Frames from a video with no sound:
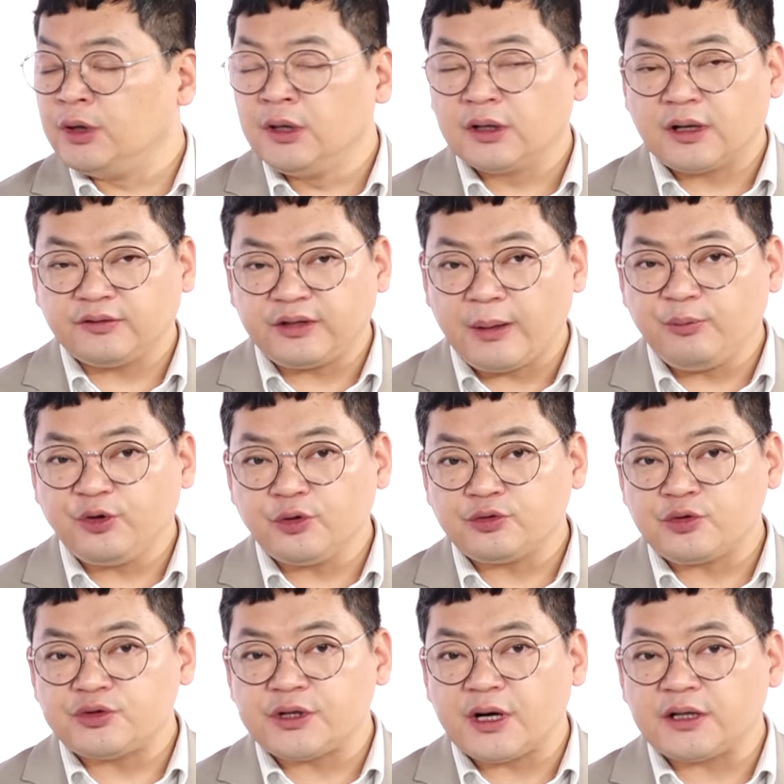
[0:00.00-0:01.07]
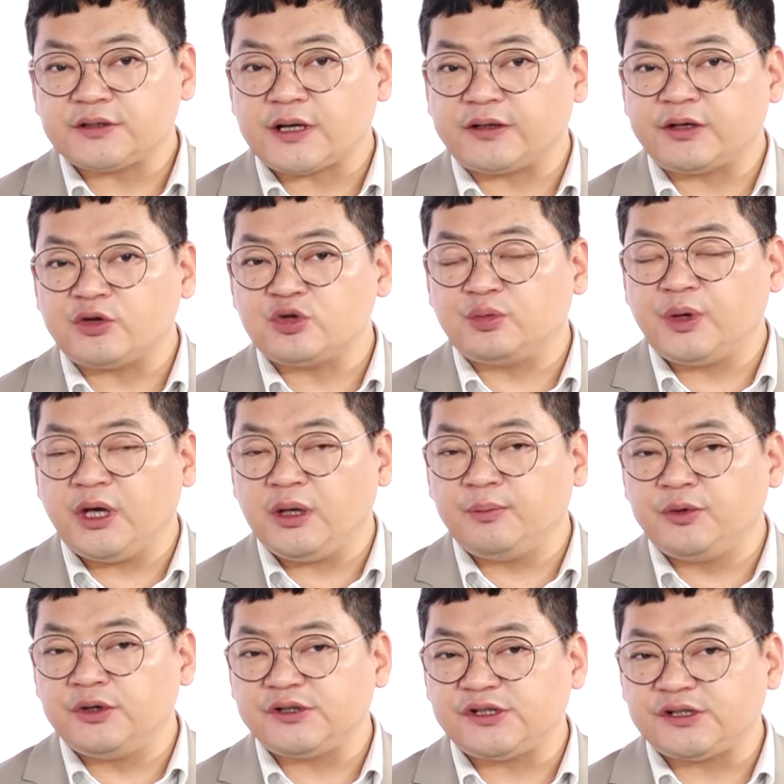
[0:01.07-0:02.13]
그러니까 아, 네. 삼성전자가 자사주
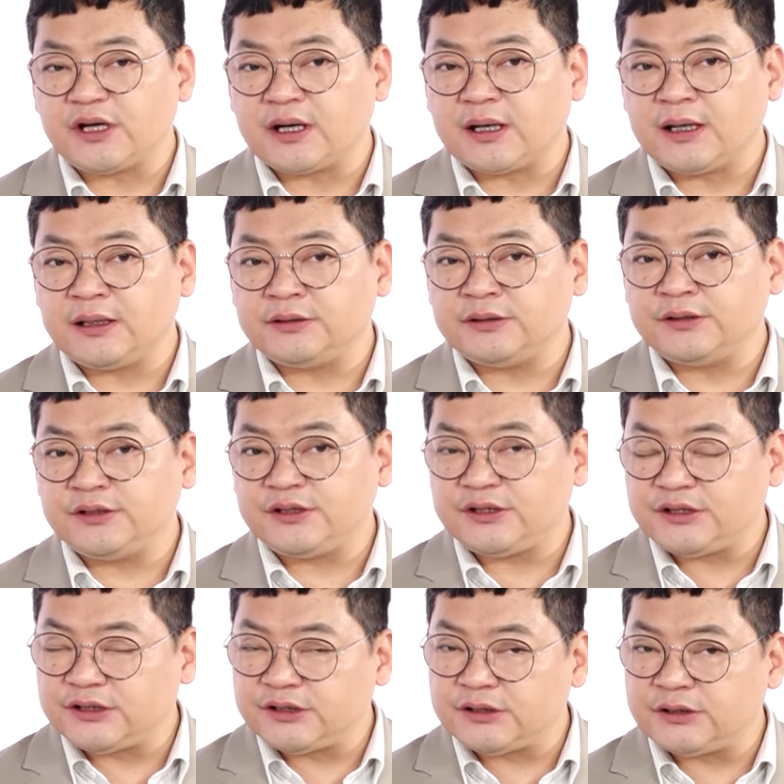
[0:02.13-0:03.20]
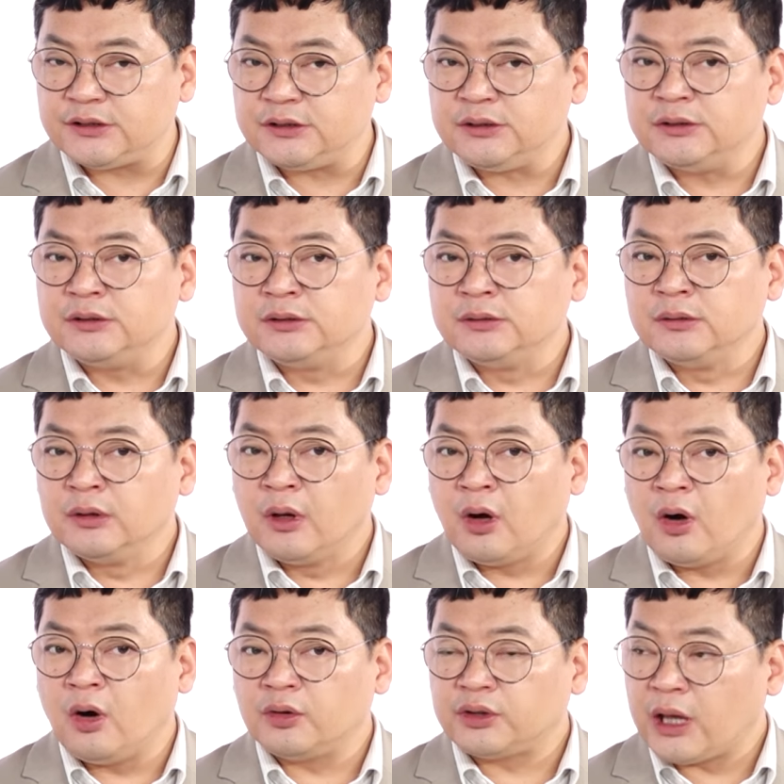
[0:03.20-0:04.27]
매입을 시작하는 시기는
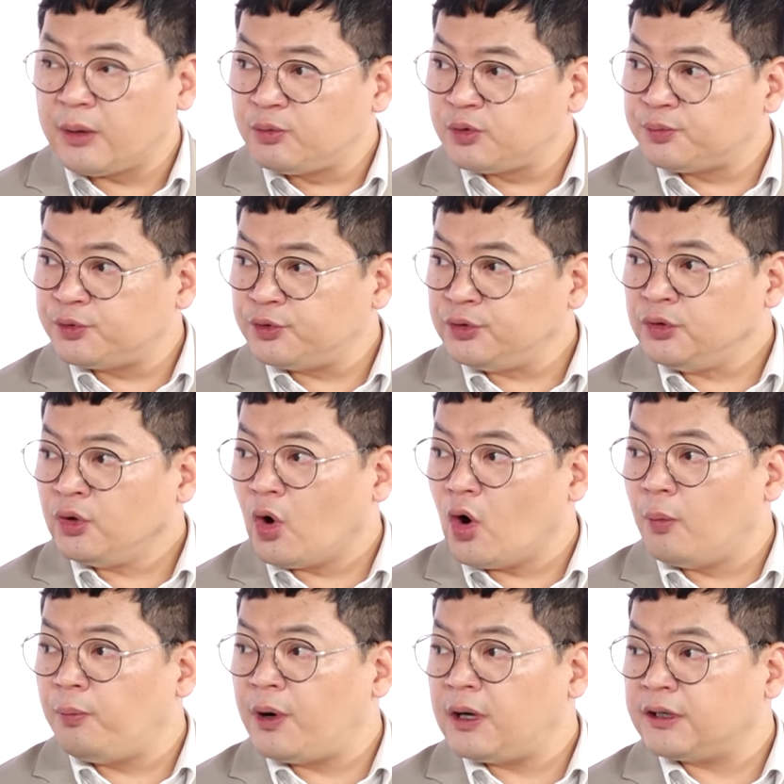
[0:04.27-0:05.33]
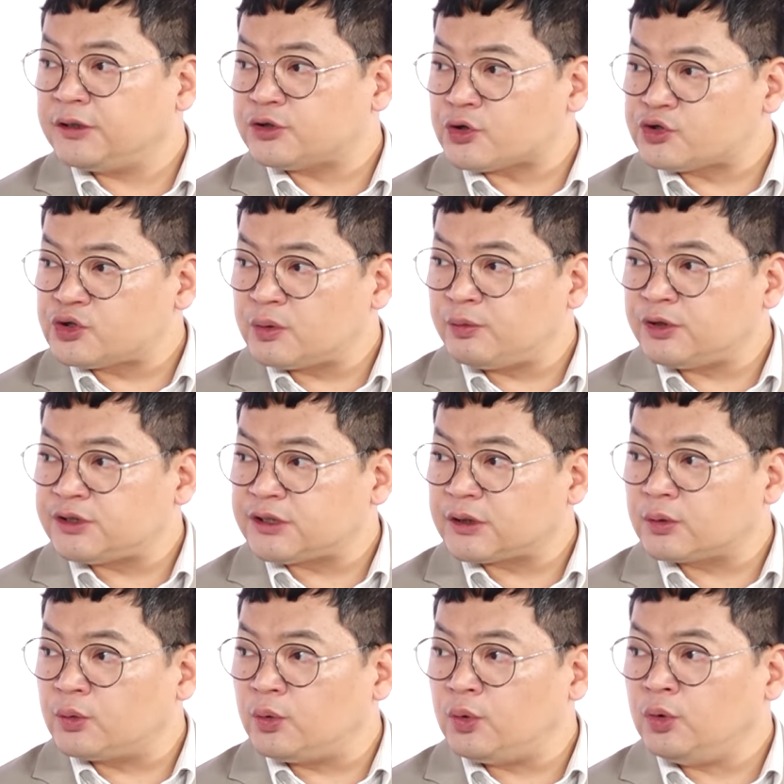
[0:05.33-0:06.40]
어, 대부분 업황이 저점을
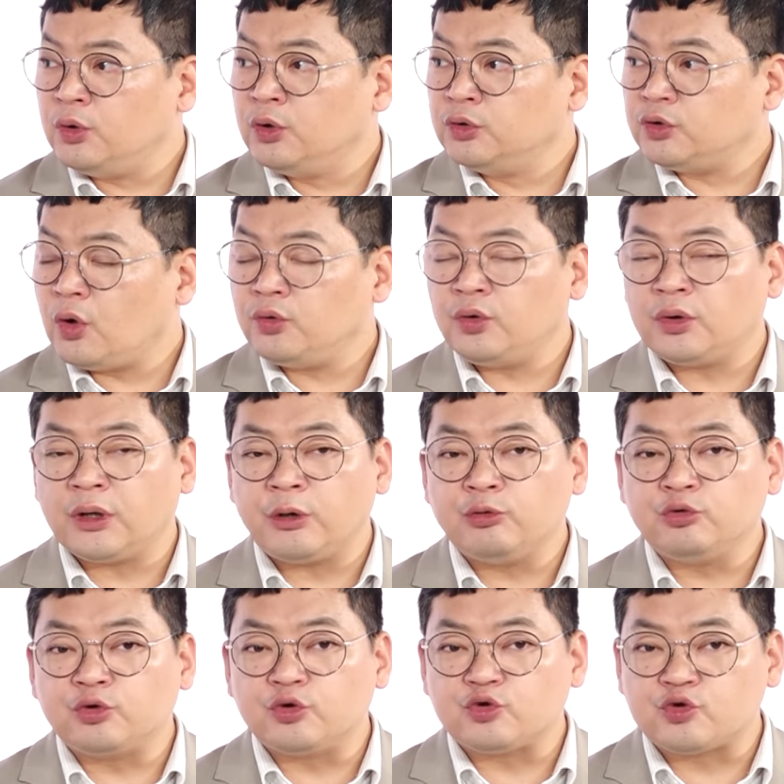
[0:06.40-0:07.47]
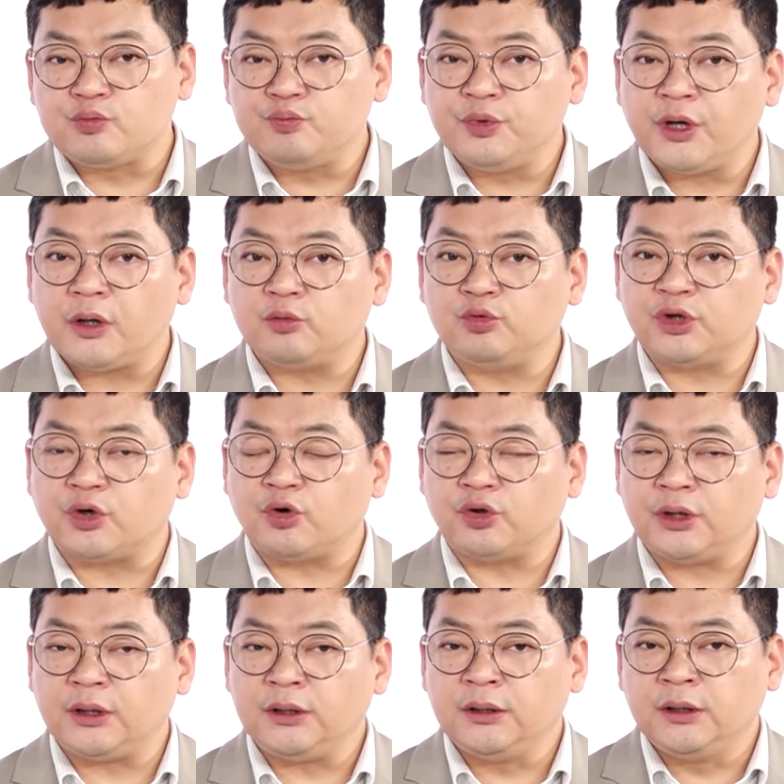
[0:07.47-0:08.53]
찍고 턴어라운드를 준비하고
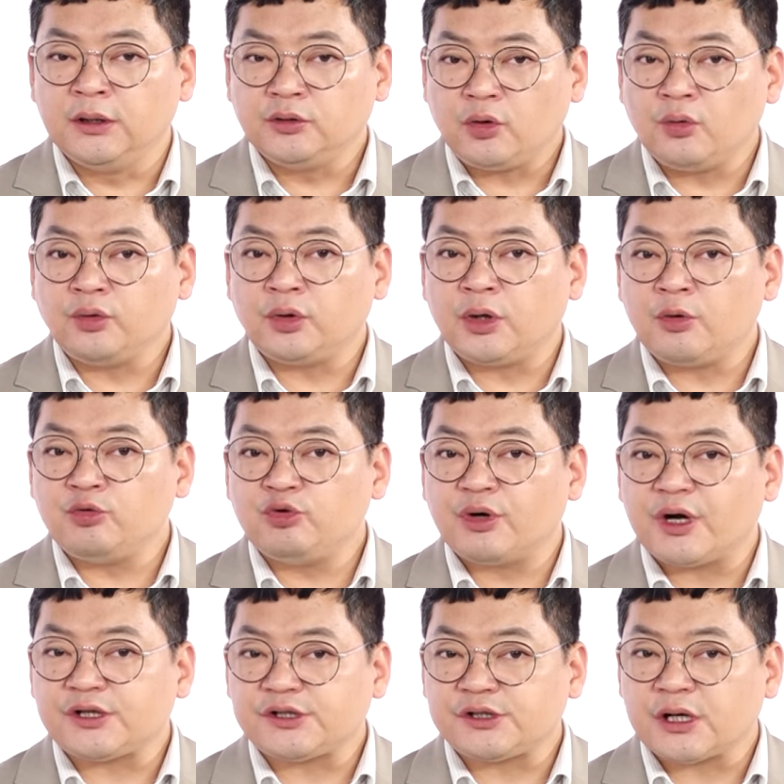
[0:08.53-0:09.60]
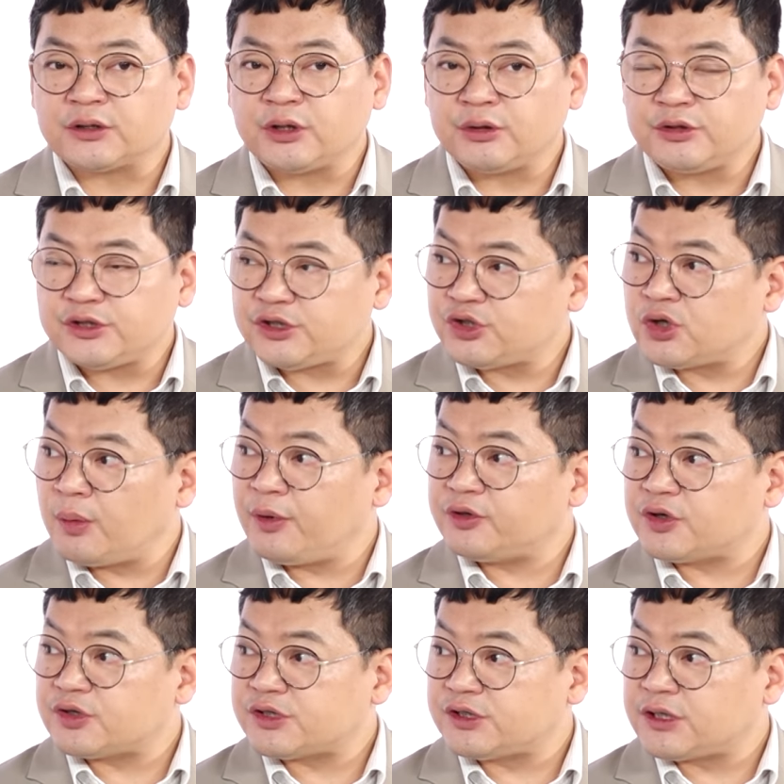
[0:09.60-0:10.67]
있거나 턴어라운드가 시작되는
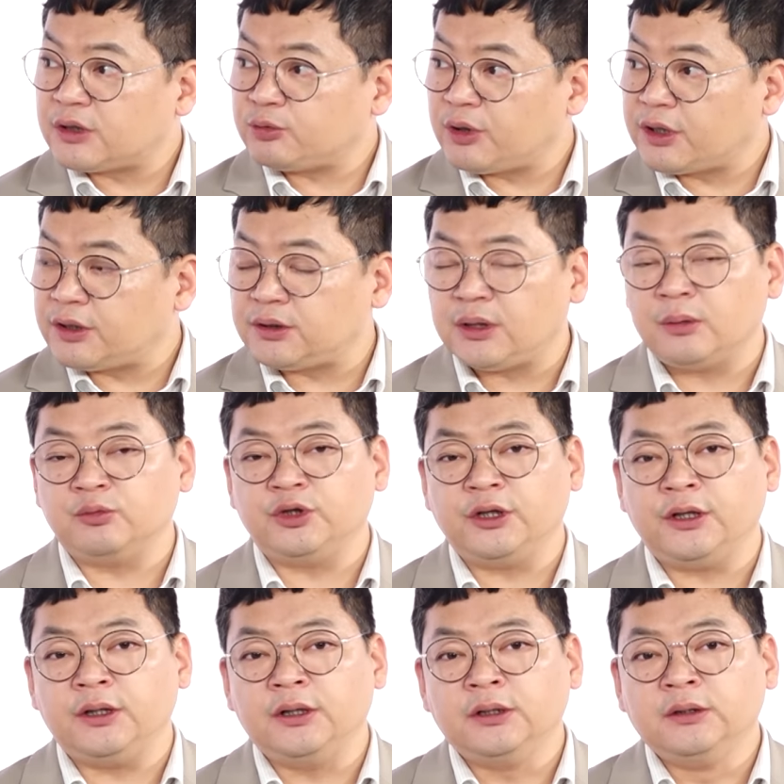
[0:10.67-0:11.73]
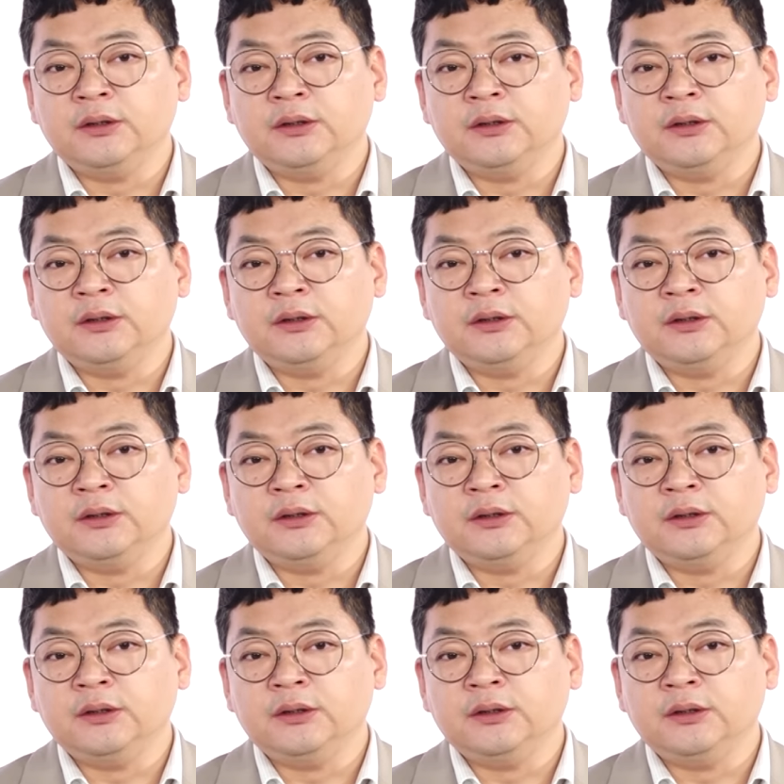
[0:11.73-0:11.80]
시점에서 시작됐기 때문에